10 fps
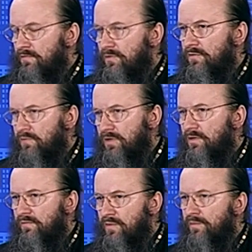И вот, вот
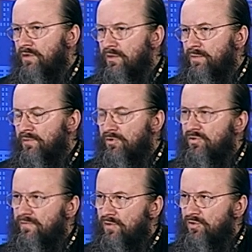это для меня, например,
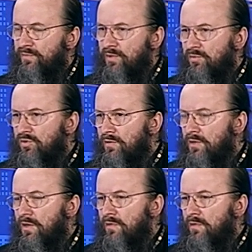очень важно, потому что